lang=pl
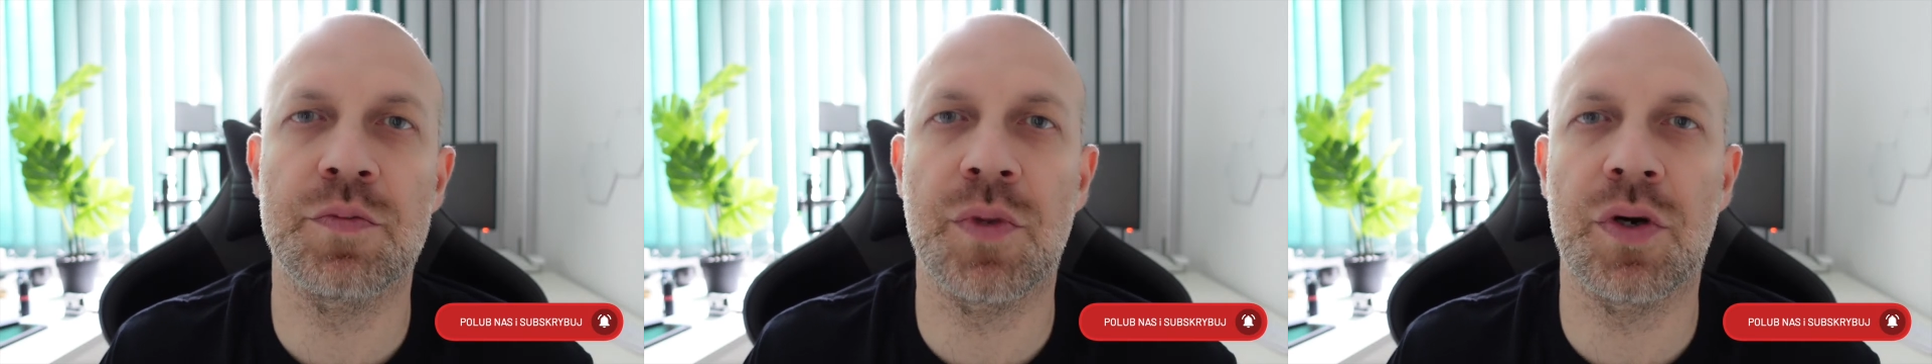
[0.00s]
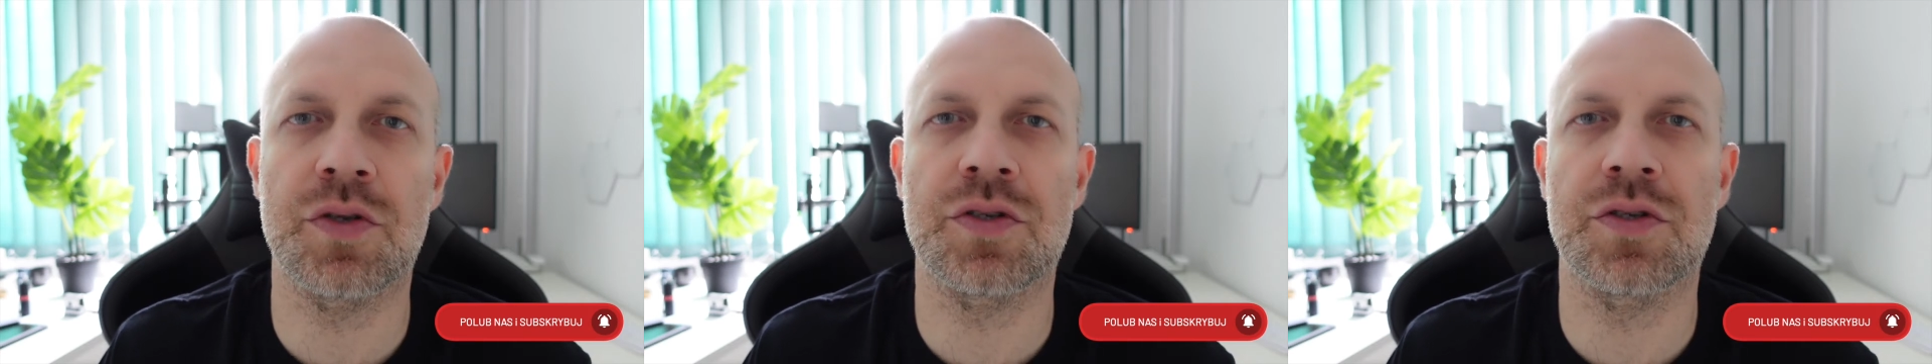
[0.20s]

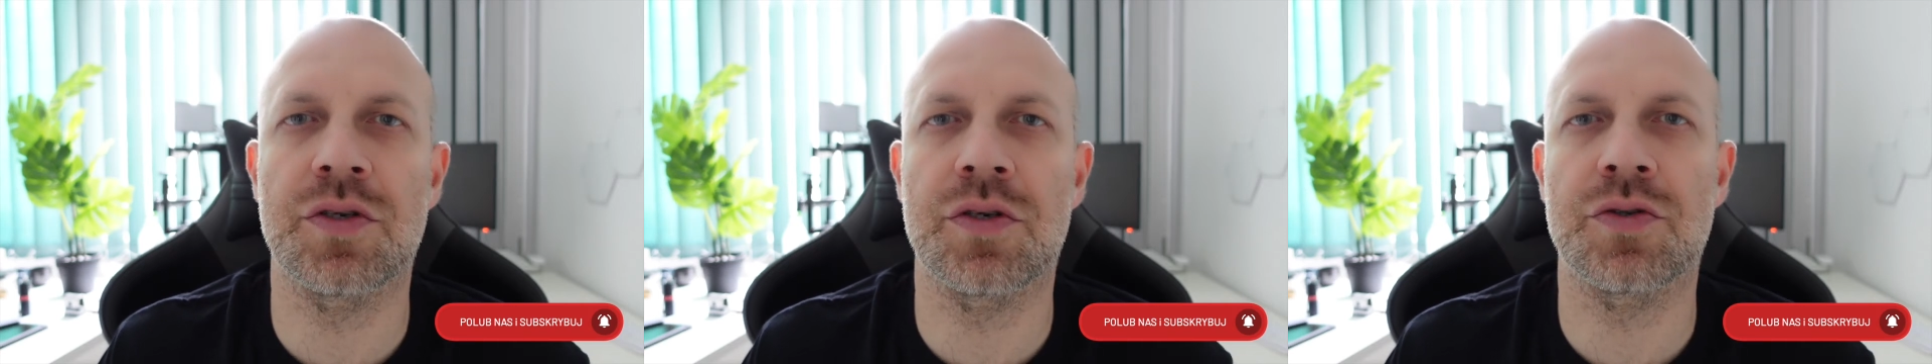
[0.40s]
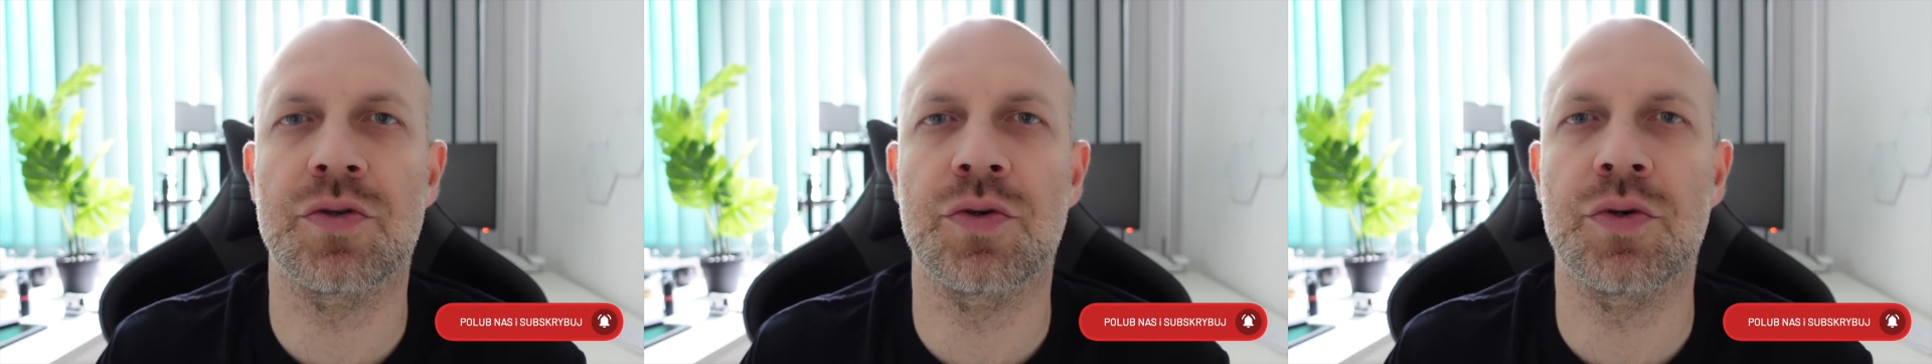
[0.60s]

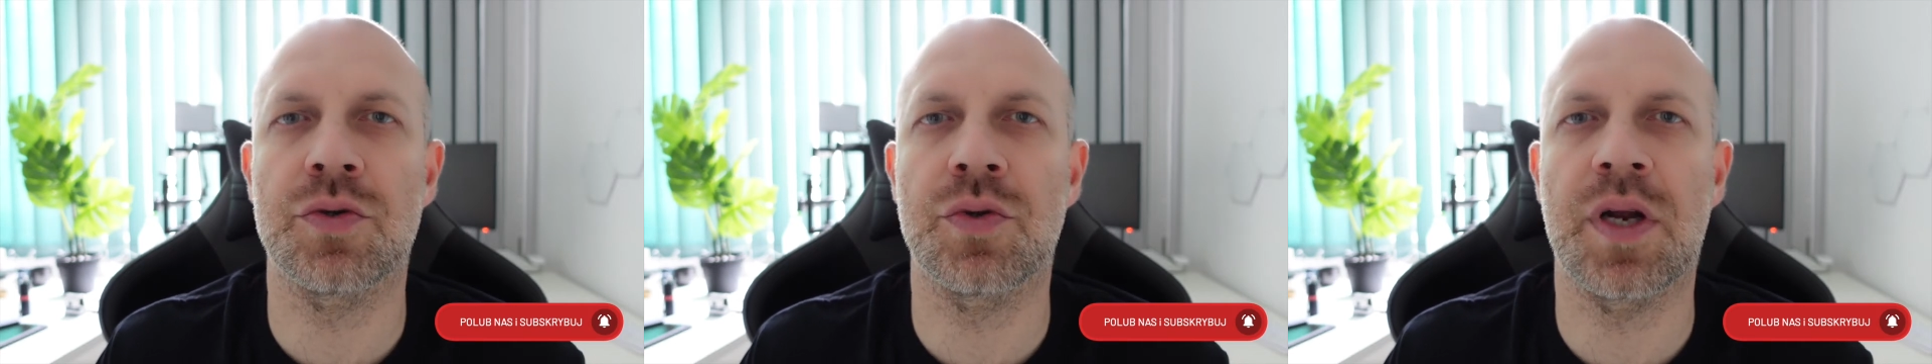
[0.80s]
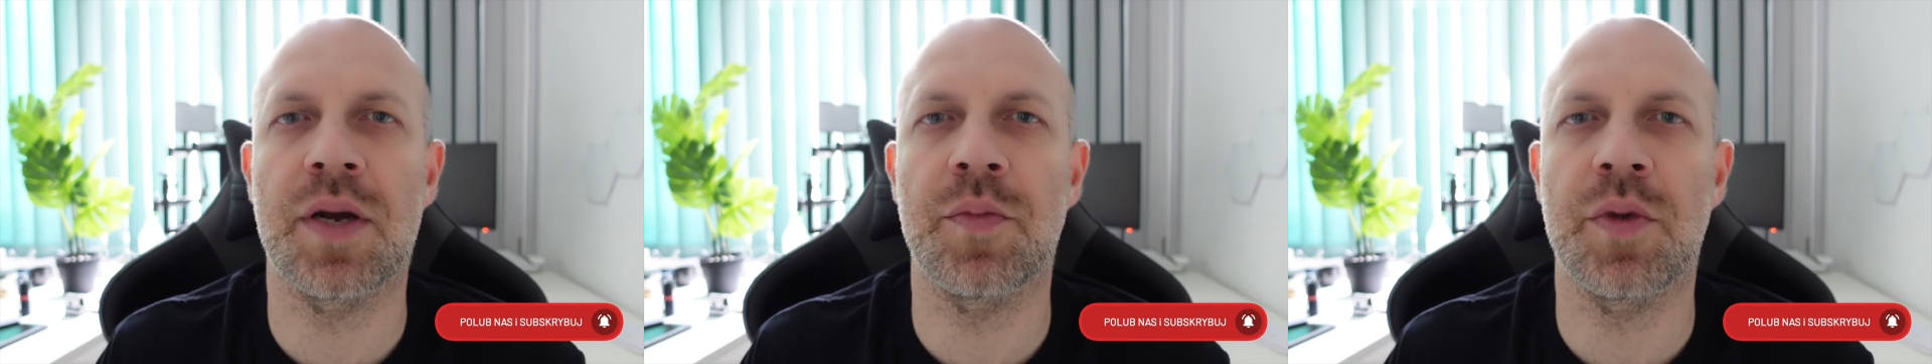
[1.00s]
mocno
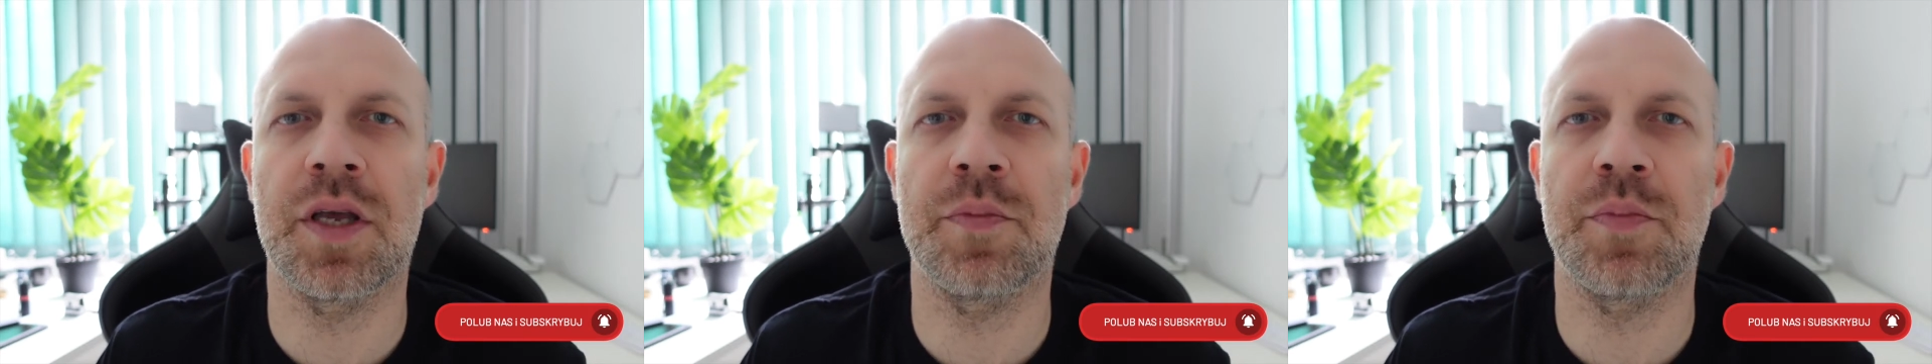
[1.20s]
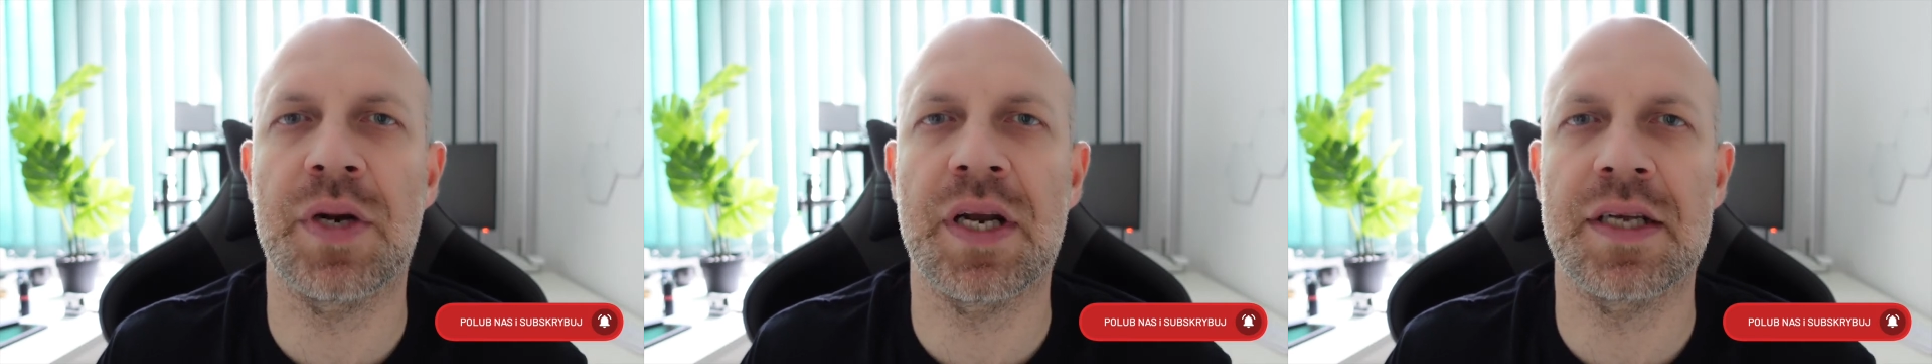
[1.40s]
struktura
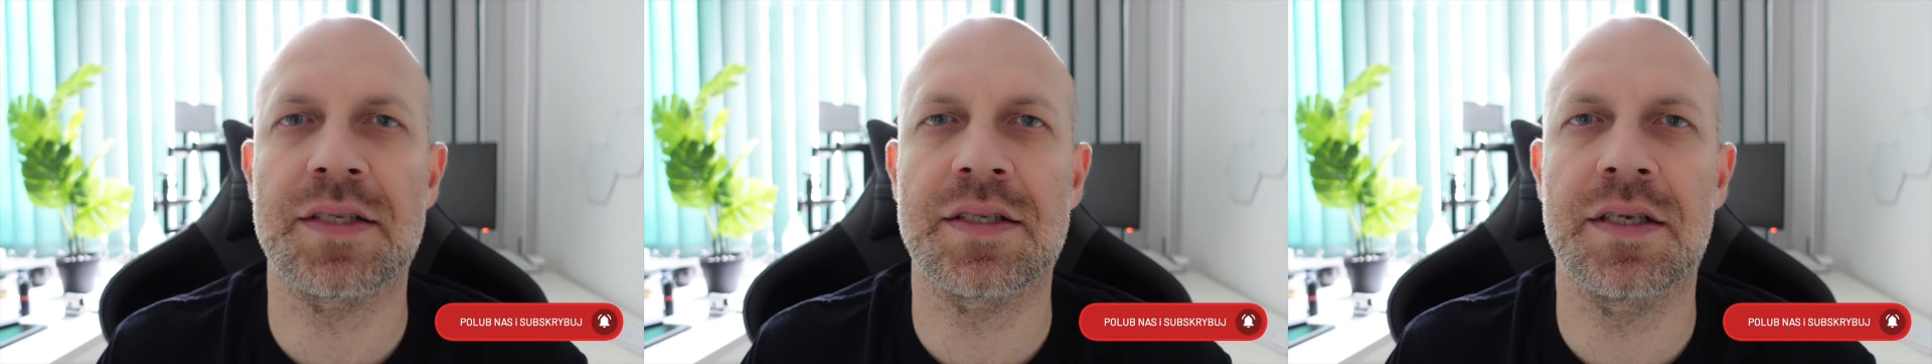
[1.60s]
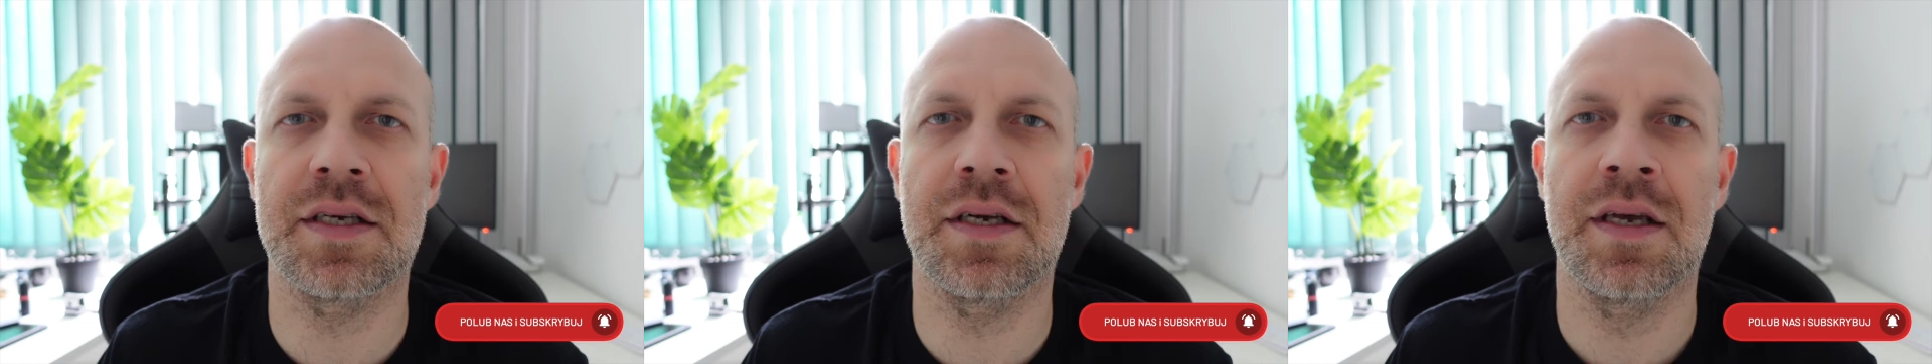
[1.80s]
mojej
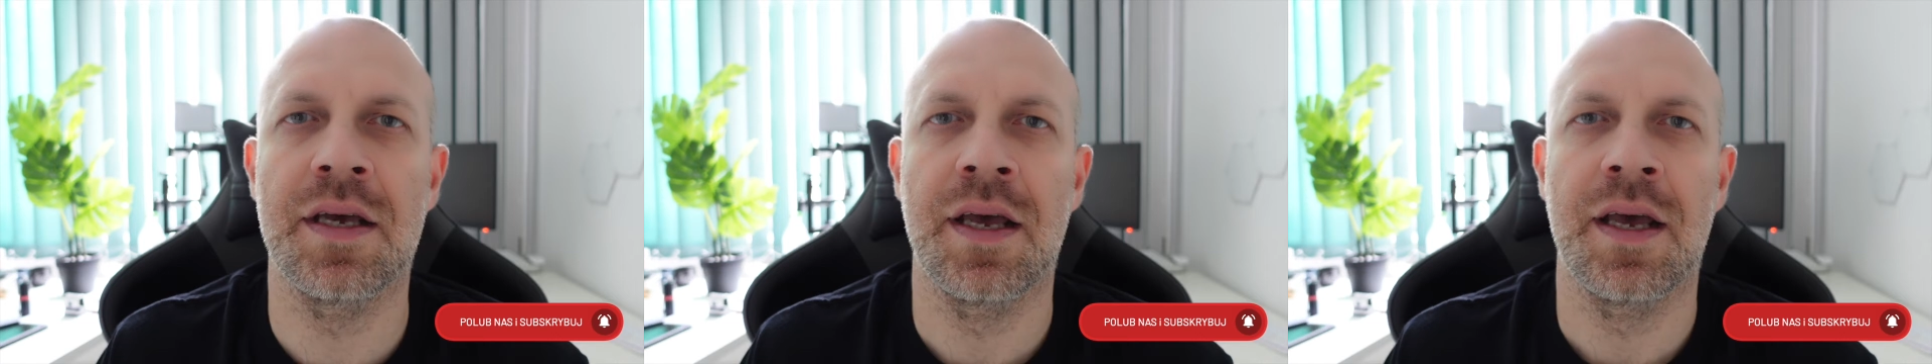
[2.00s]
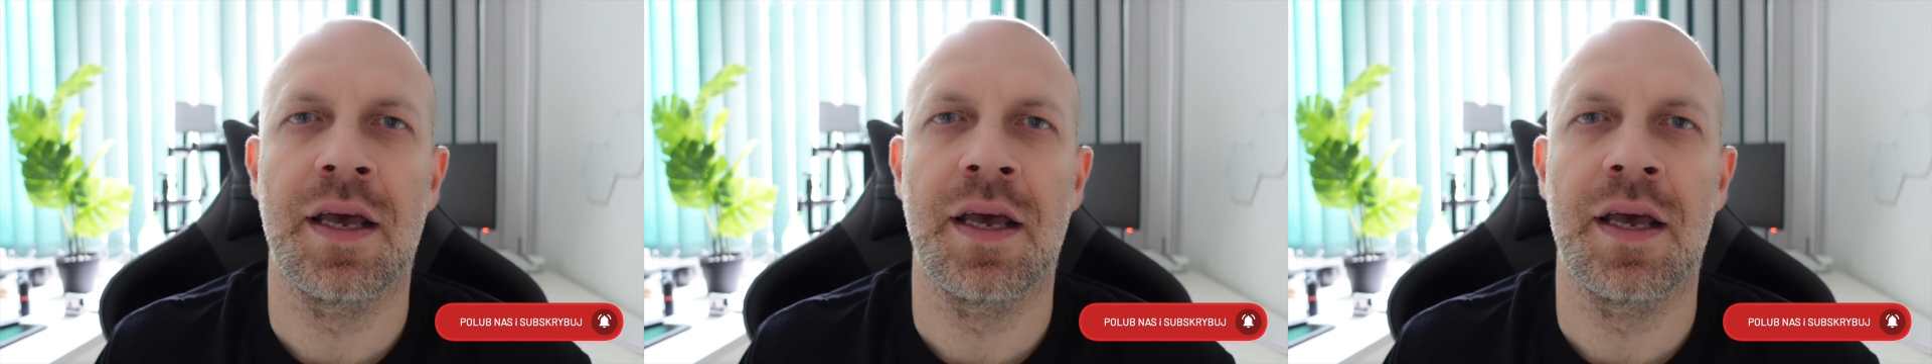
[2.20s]
pracy.